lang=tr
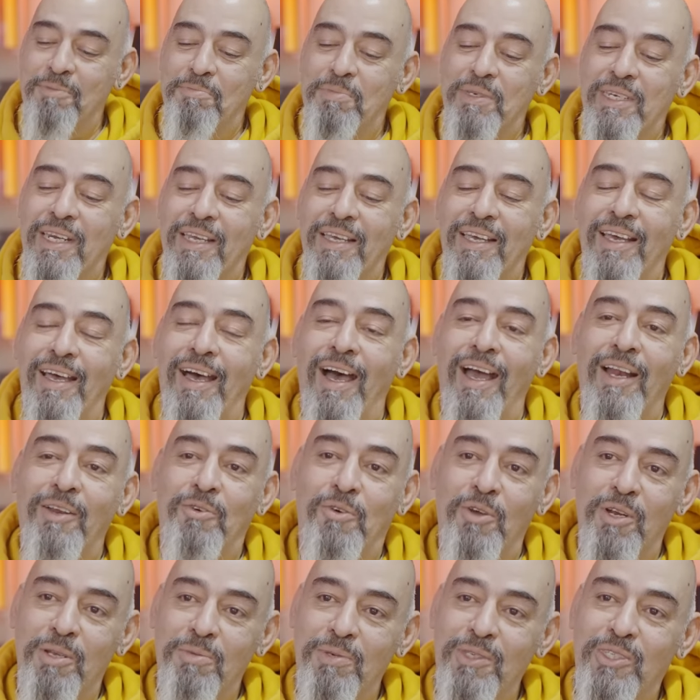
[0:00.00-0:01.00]
Bira
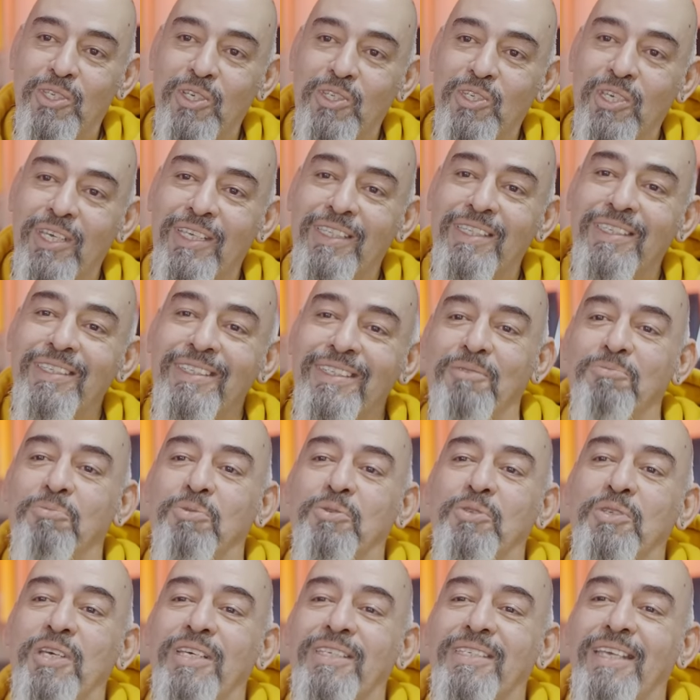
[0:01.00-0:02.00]
alkolü bir içecektir.
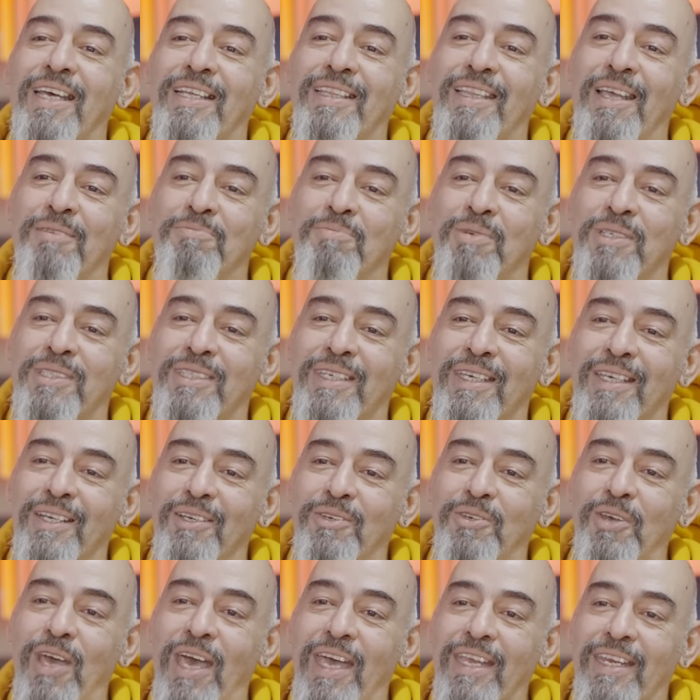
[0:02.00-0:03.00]
Bunun yasaklanması
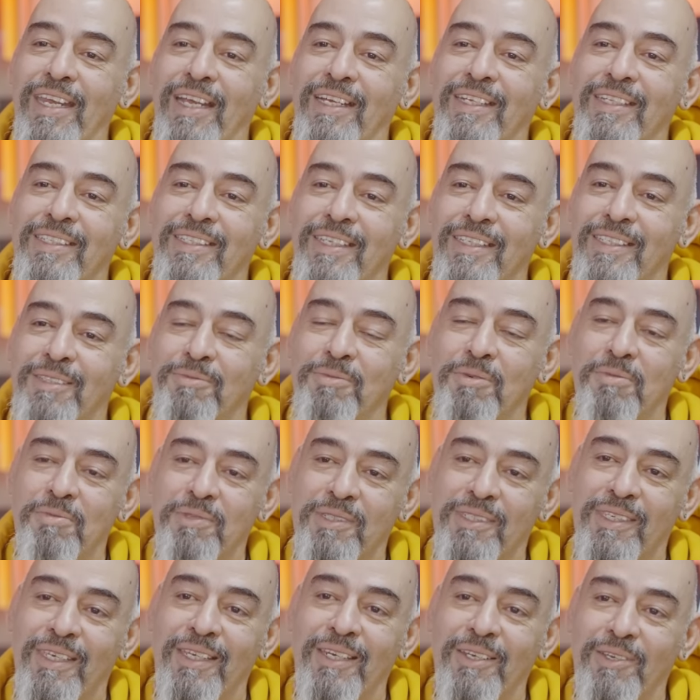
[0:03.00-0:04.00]
gerekiyor. Her yerde
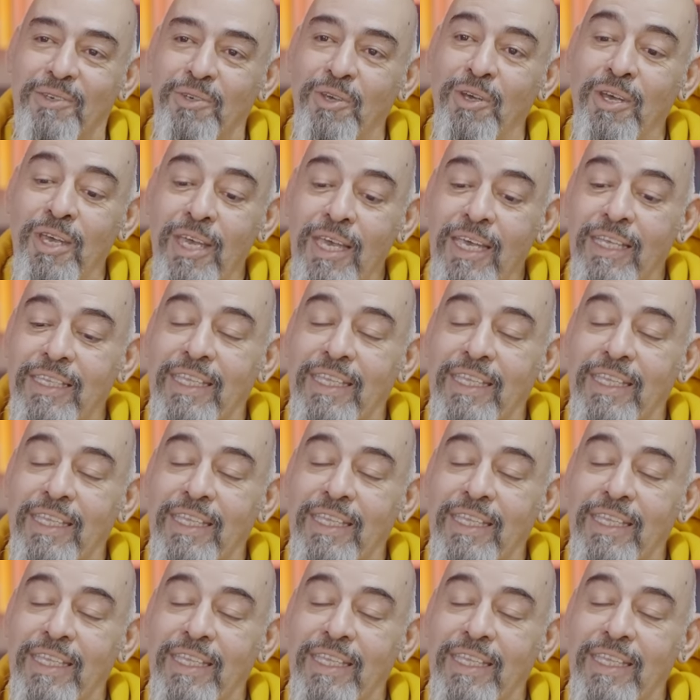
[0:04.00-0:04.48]
satılmaması gerekiyor.